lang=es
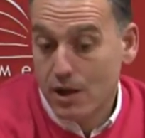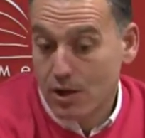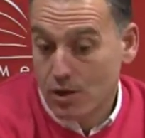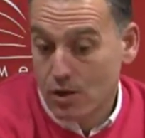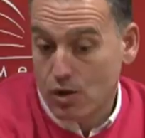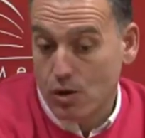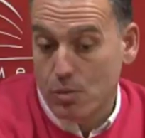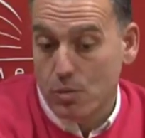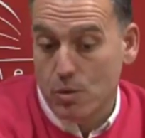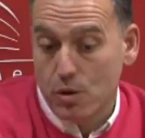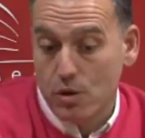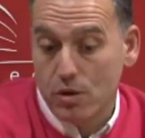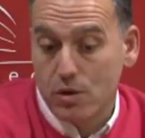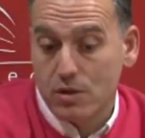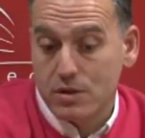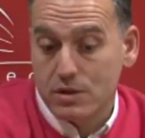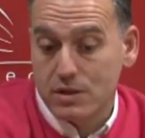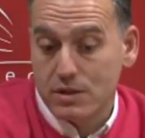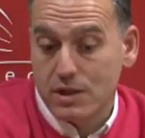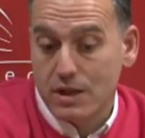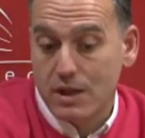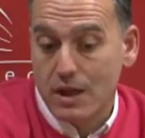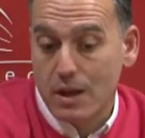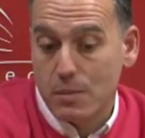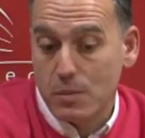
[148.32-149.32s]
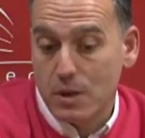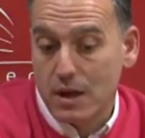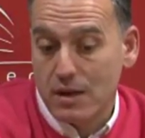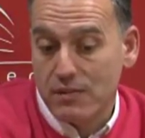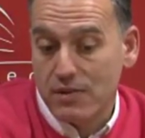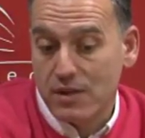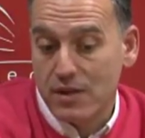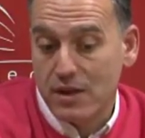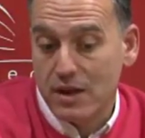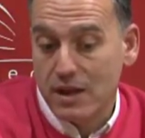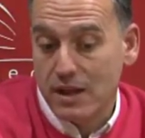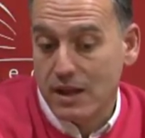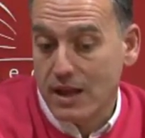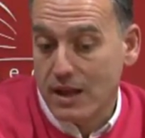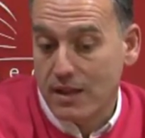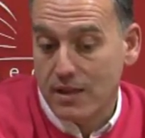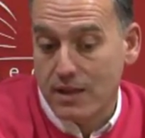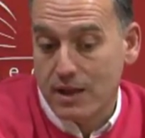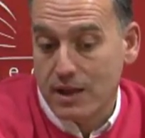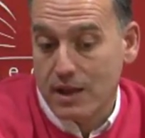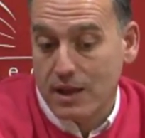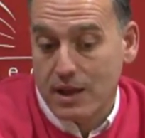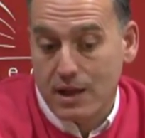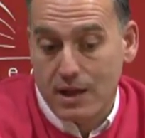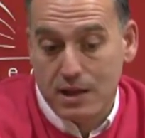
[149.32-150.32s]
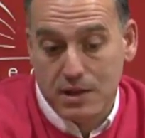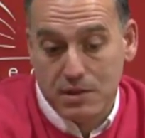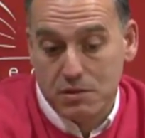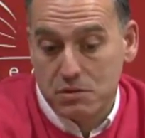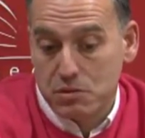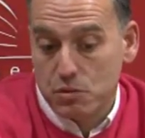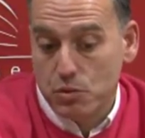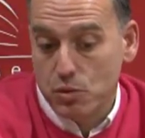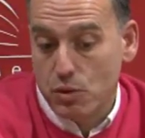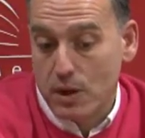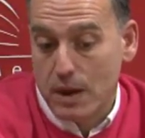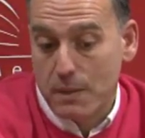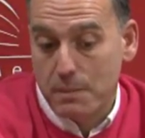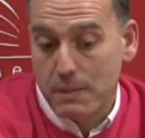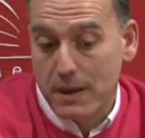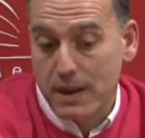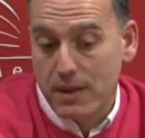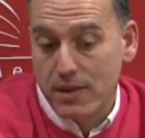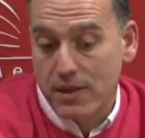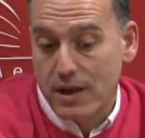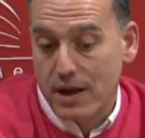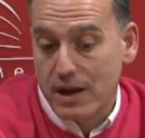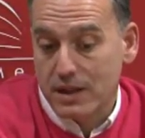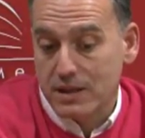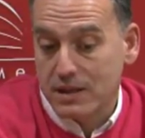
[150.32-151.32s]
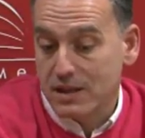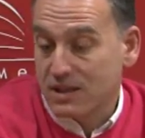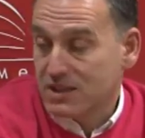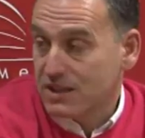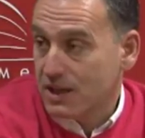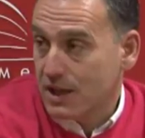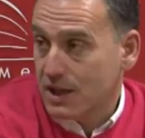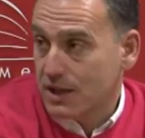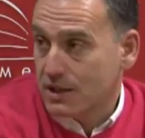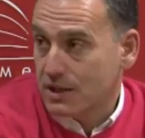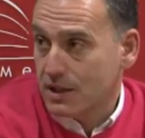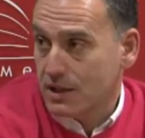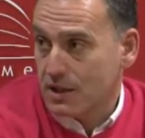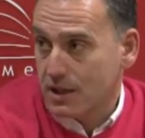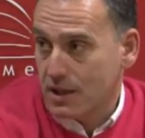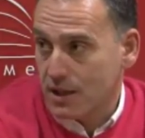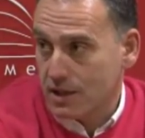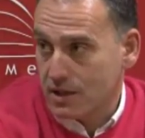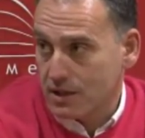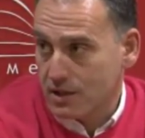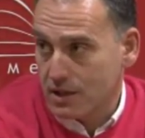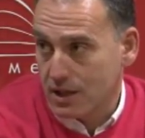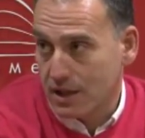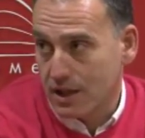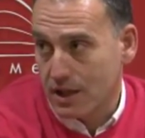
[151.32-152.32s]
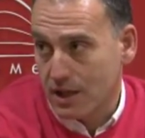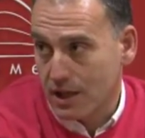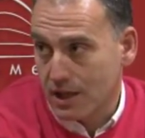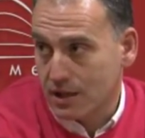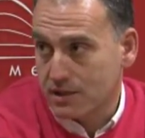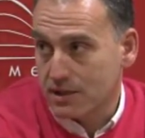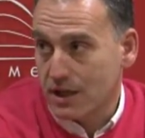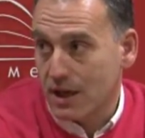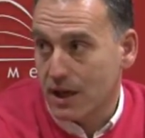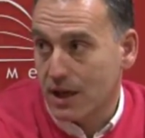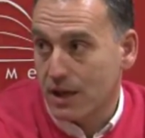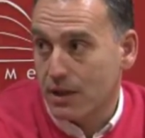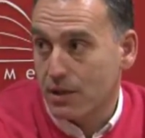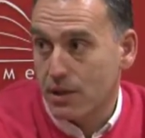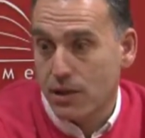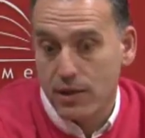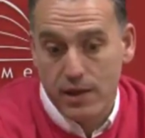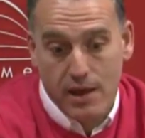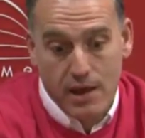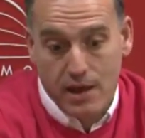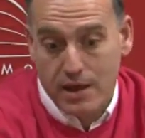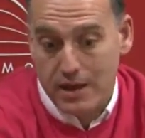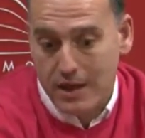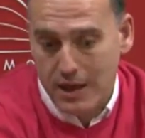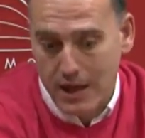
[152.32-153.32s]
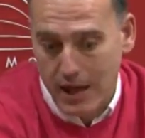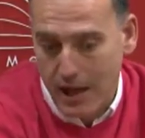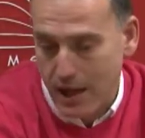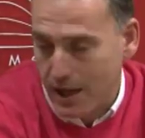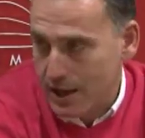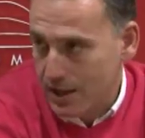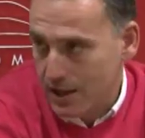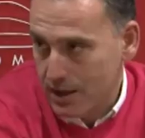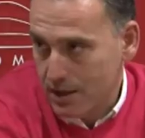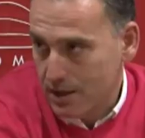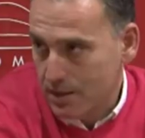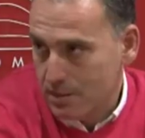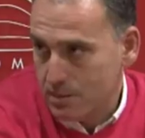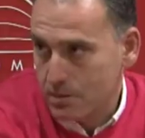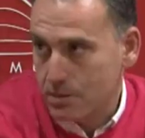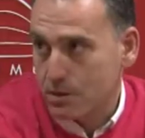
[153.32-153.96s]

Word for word: como tengamos la facilidad de que tú la plaza la tienes garantizada desde que llegas a la agencia y la hay,